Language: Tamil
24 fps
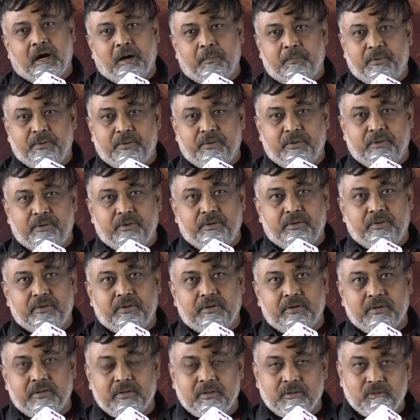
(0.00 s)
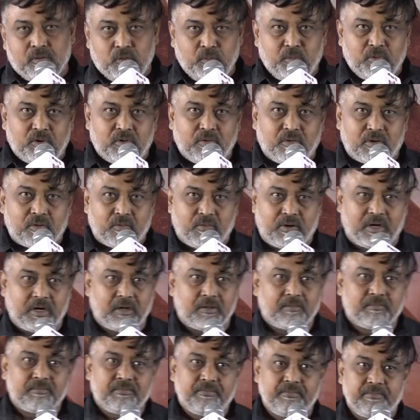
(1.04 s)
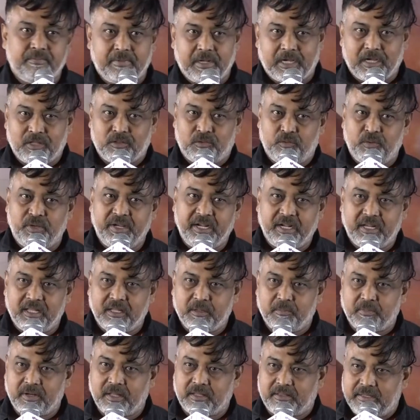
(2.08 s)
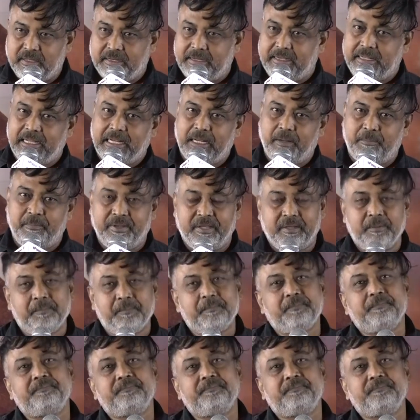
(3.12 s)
அப்போது ரூமுக்கு வருவான் நாங்கள் தூங்கிட்டு இருந்தோம்னா தட்டி எழுப்பி